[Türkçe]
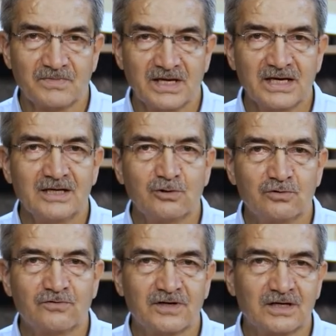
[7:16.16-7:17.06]
ehli
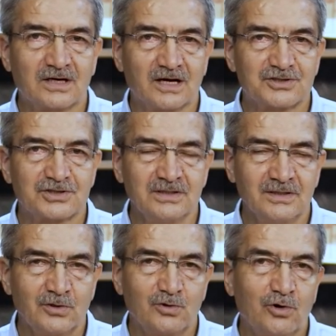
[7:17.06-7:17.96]
küfre karşı
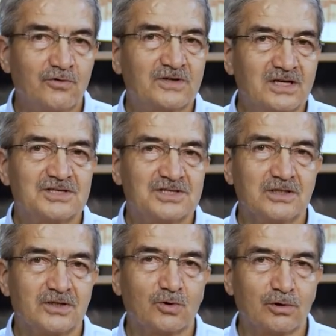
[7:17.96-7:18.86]
öfke
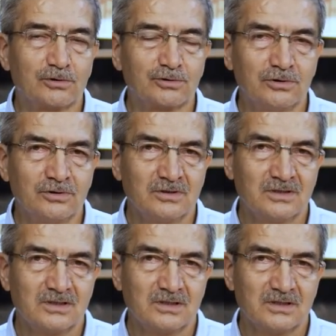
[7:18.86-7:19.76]
içinde olduğu
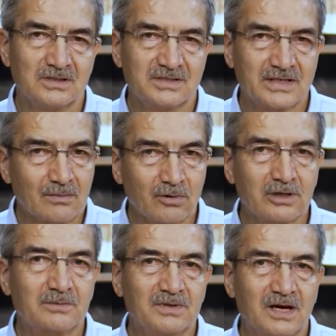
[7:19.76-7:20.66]

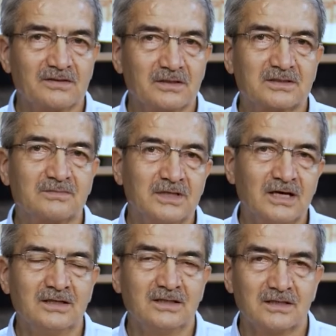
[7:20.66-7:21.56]
sembolik bir
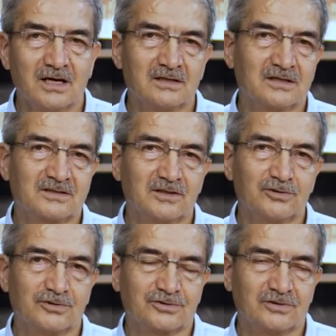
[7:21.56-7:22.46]
anlatımla
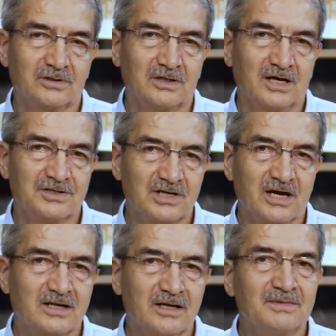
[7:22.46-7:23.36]
anlatılıyor. Yani
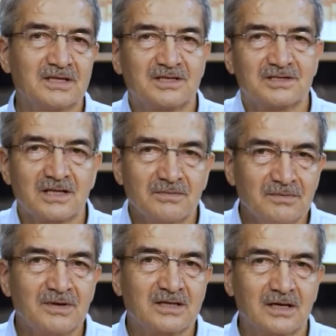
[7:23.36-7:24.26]
cehennem neticede bir
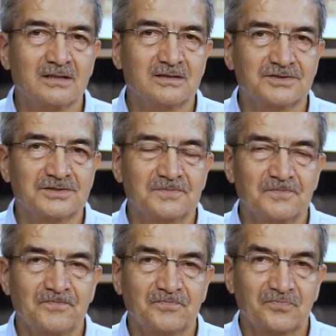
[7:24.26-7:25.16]
mekandır.
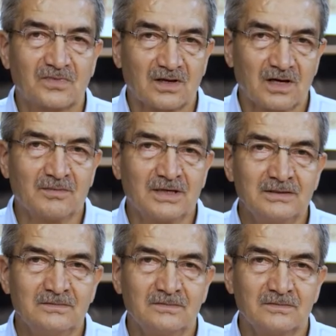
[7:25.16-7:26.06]

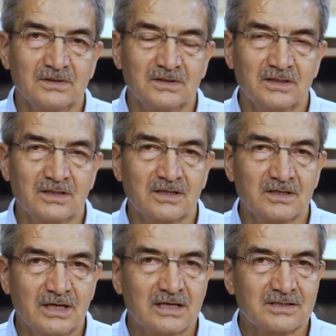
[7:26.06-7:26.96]
Ama e,
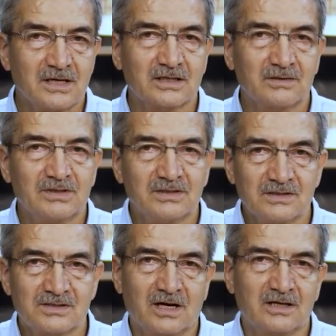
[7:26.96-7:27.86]
yani sanki bir
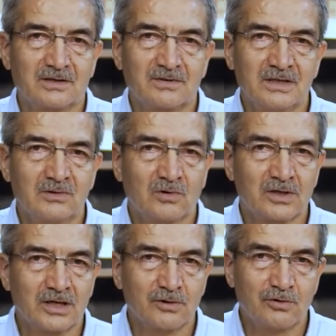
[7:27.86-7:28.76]
insan gibi
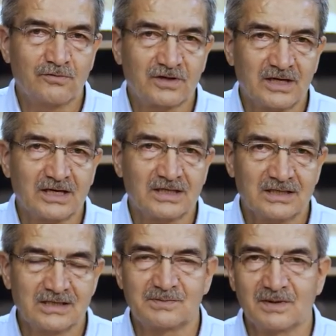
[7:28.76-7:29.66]
ona öfke
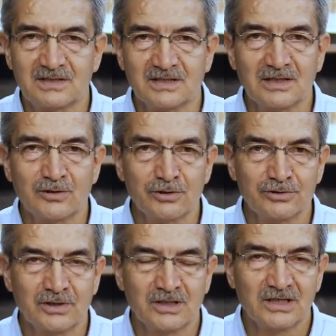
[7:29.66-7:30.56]
nispet ediliyor.